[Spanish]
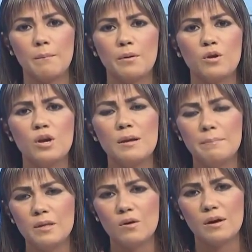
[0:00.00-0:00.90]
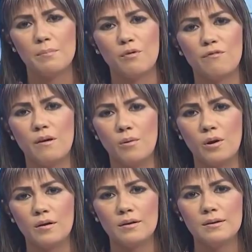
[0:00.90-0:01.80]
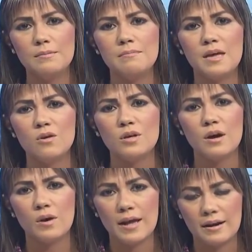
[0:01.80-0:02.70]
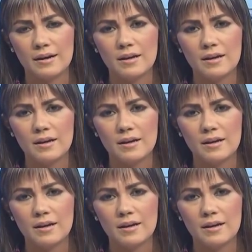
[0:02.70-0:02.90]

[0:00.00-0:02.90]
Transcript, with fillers: Pero yo le pido que por favor me ayude a orar,